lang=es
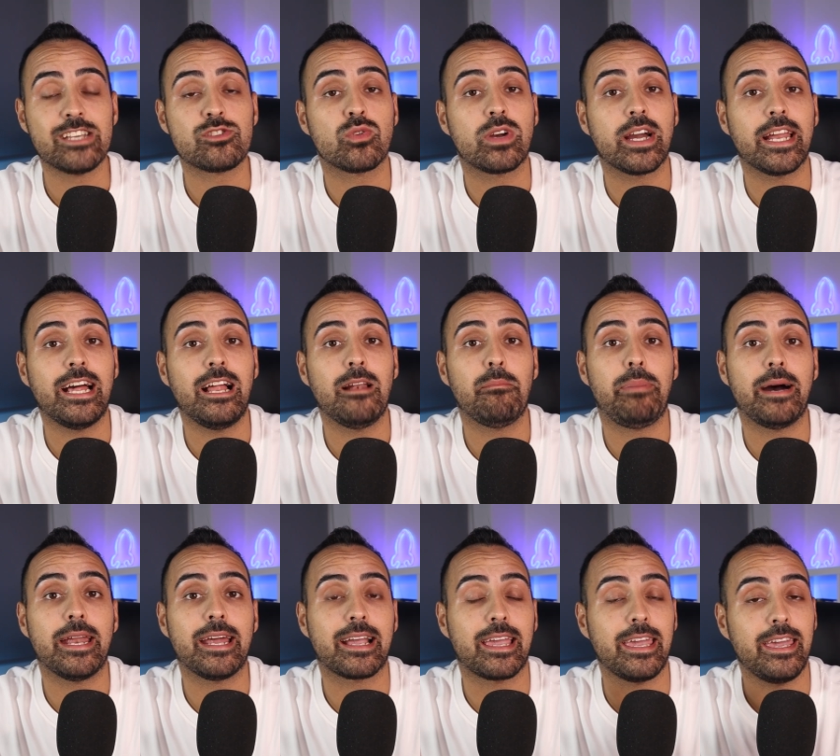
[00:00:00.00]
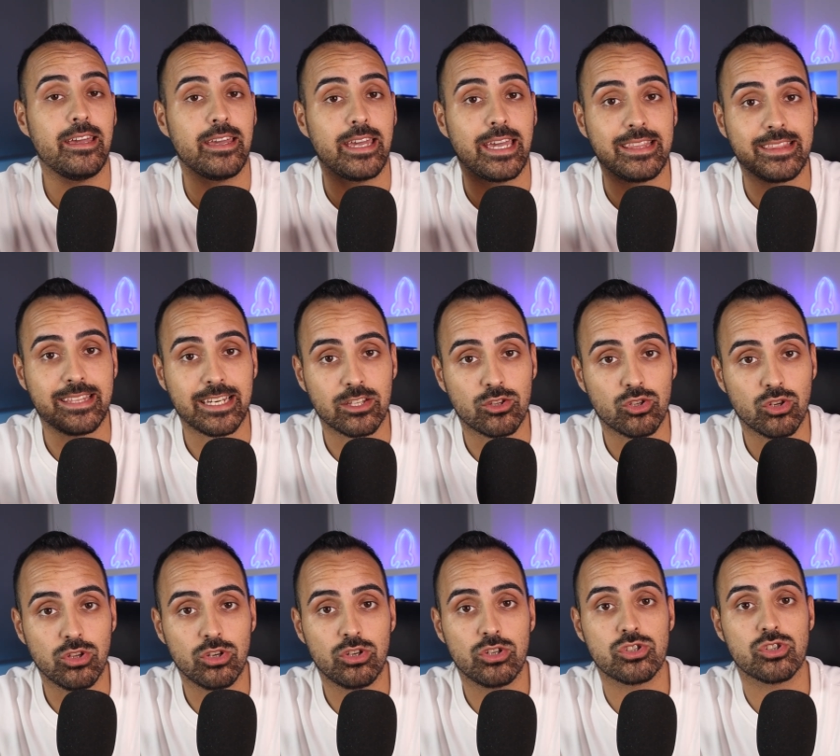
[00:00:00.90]
Es un canal para que entre
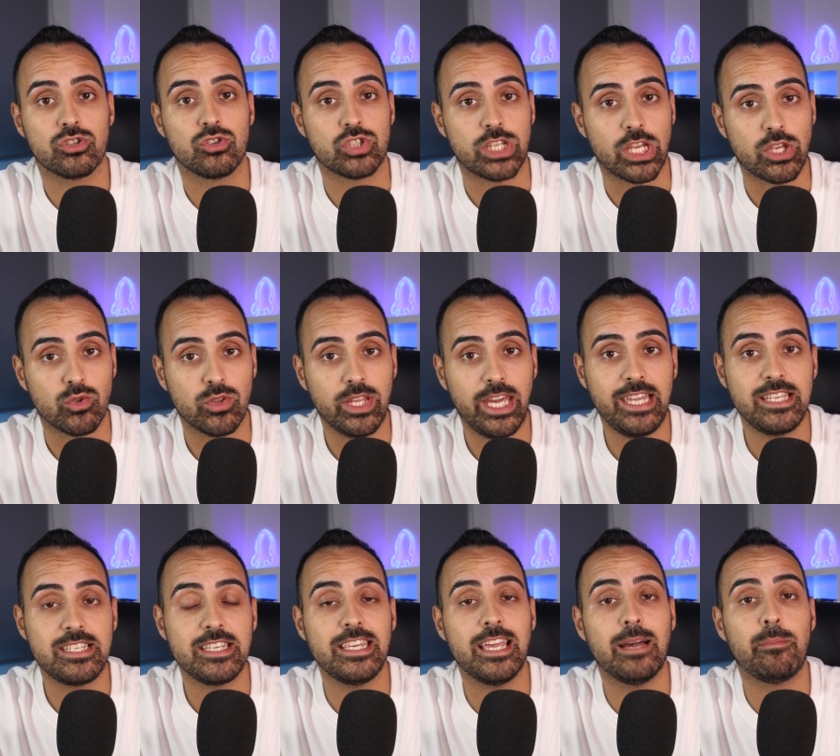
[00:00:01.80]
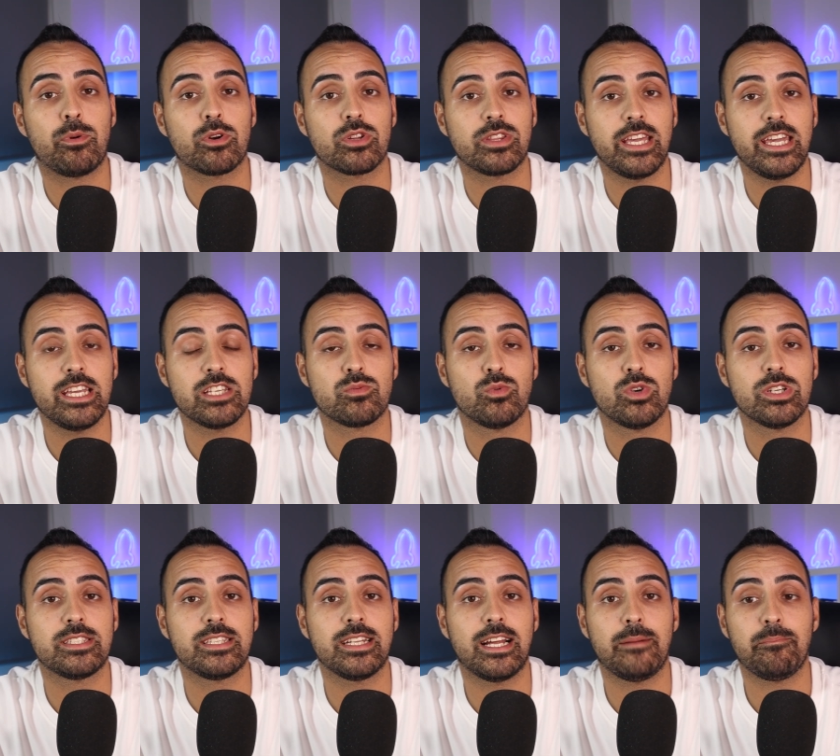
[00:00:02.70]
todos os ayudéis y aportéis
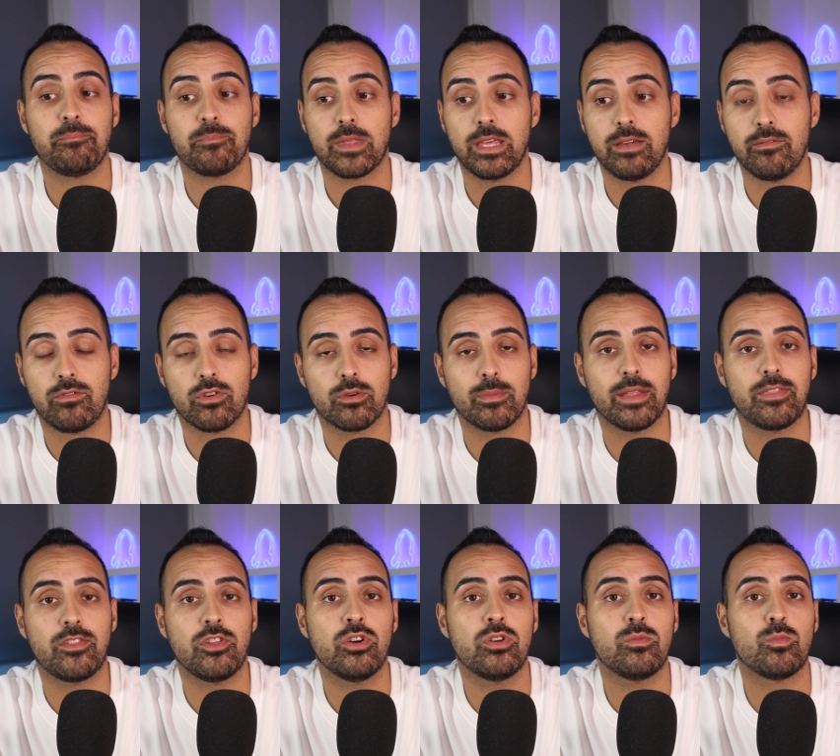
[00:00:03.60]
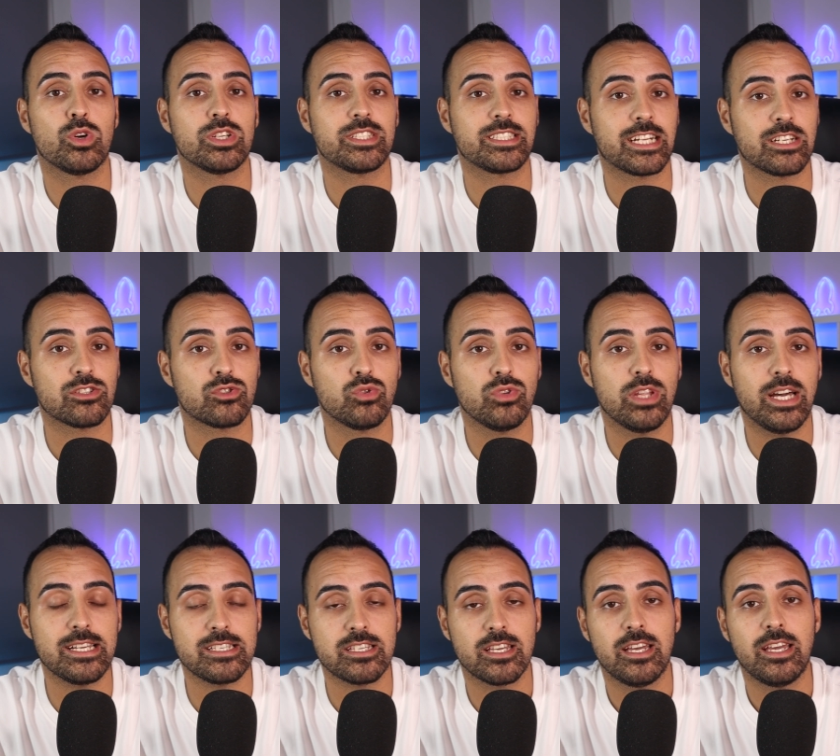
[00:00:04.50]
vuestra información, vuestras
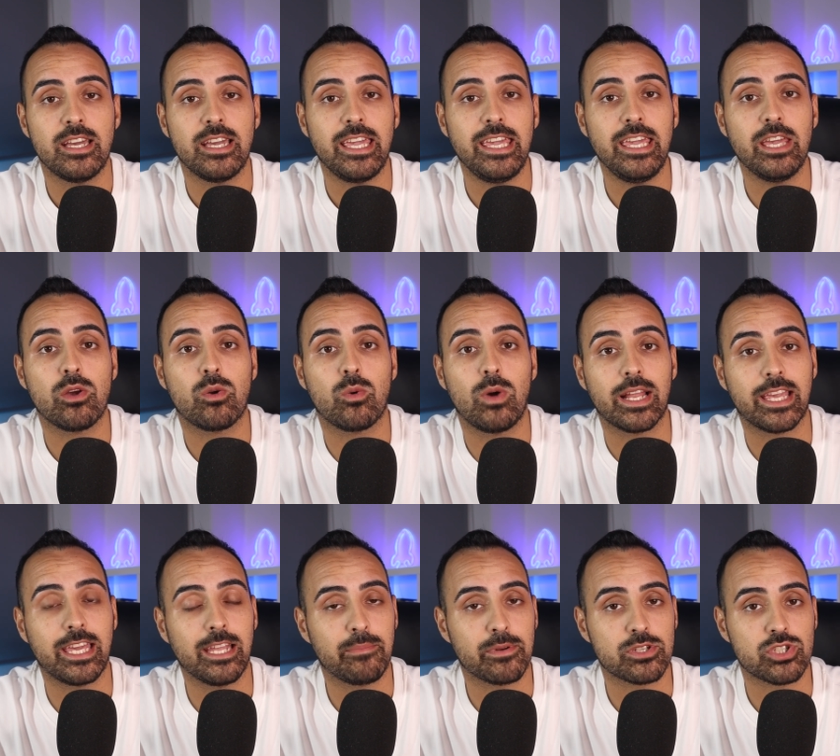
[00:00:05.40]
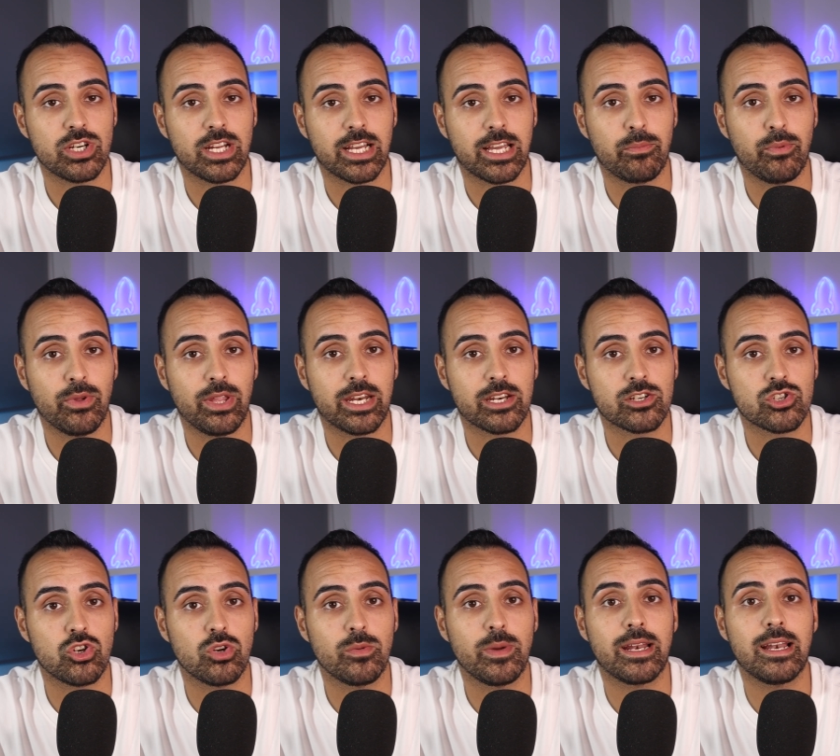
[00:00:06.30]
dudas y cualquier persona que pueda
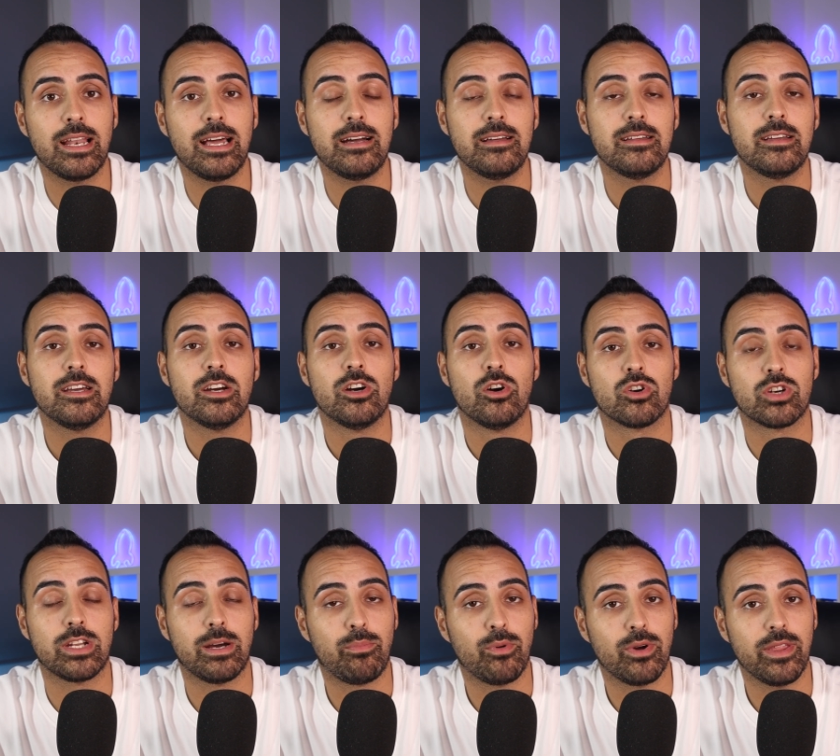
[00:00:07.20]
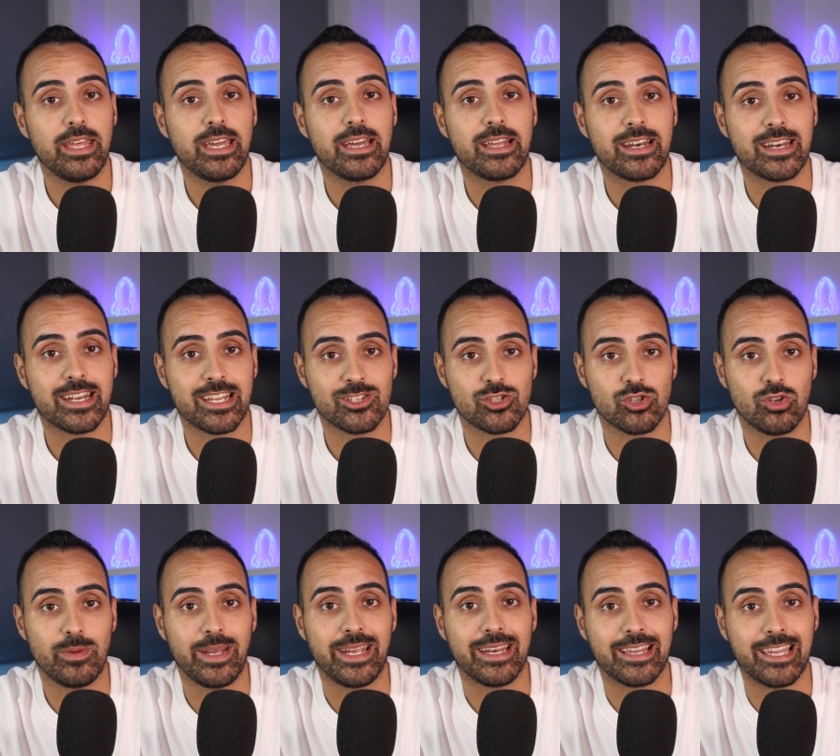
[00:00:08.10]
resolverla os la puede
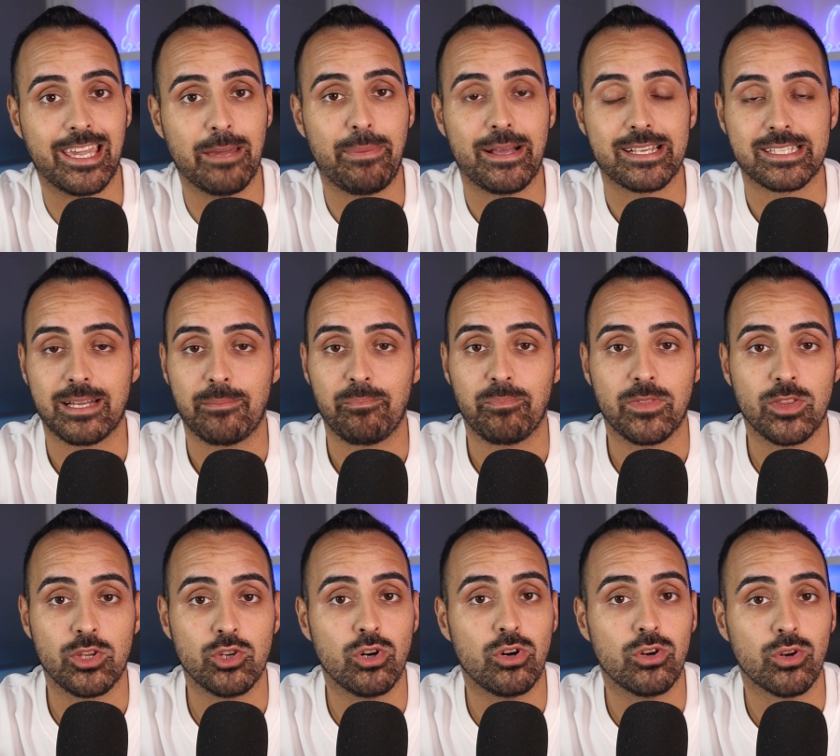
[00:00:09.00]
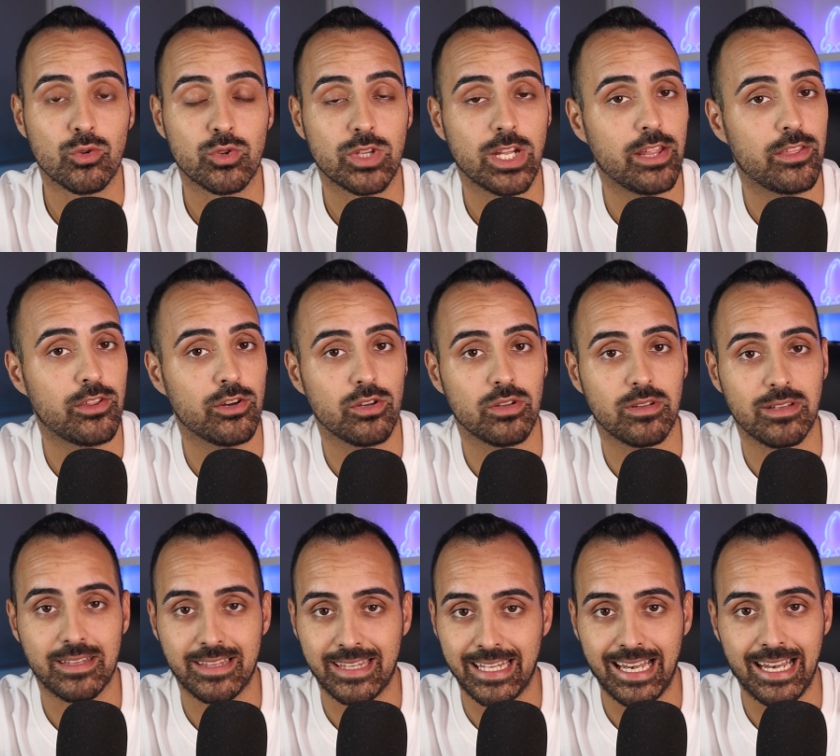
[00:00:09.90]
resolver. ¿Qué pasa? Yo no
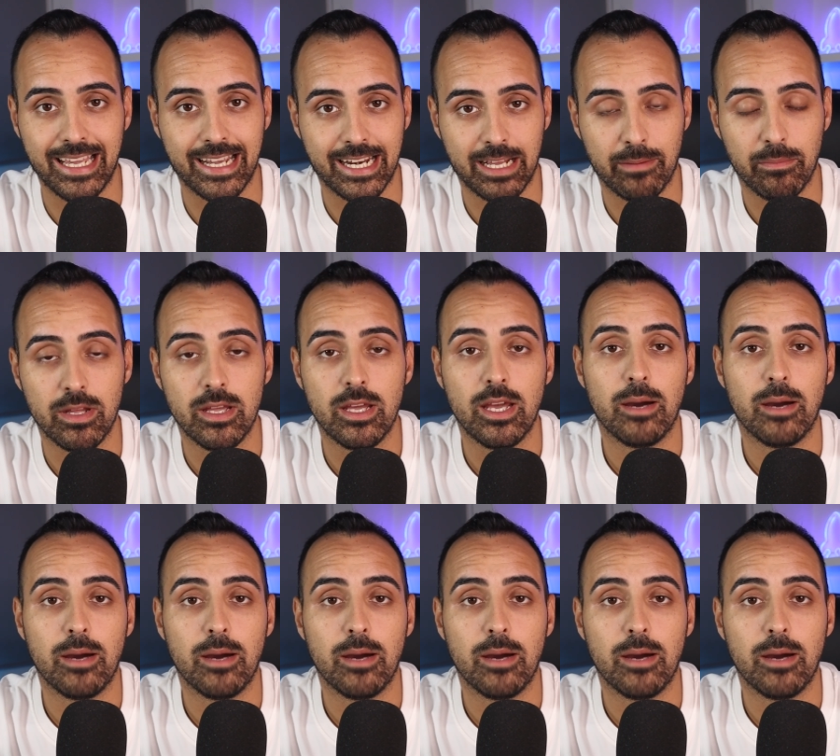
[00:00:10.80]
utilizo Telegram.